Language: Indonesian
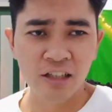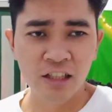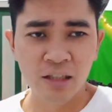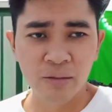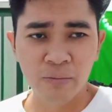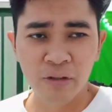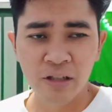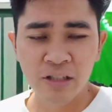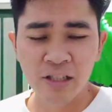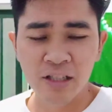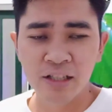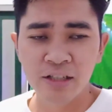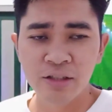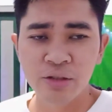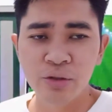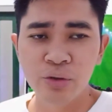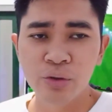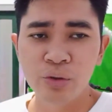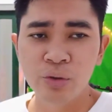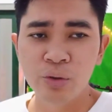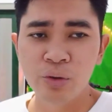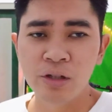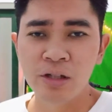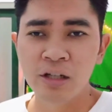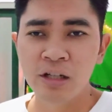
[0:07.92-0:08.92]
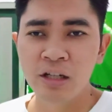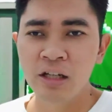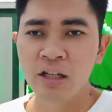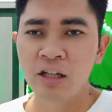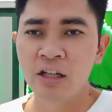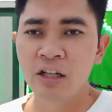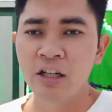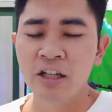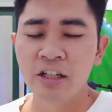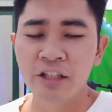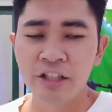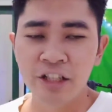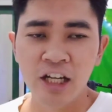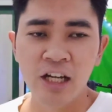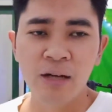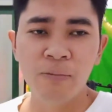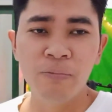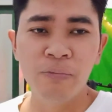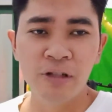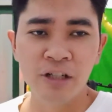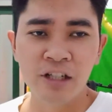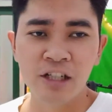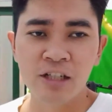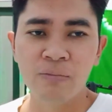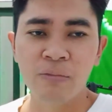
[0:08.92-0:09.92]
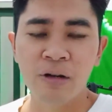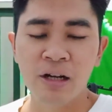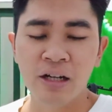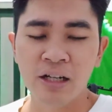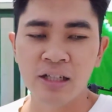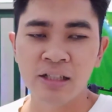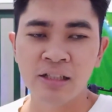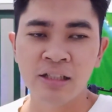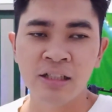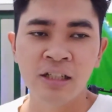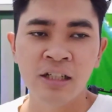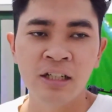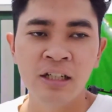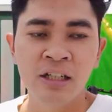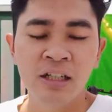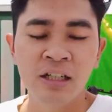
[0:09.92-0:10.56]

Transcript: yang akan dibaca di judul Ya bener banget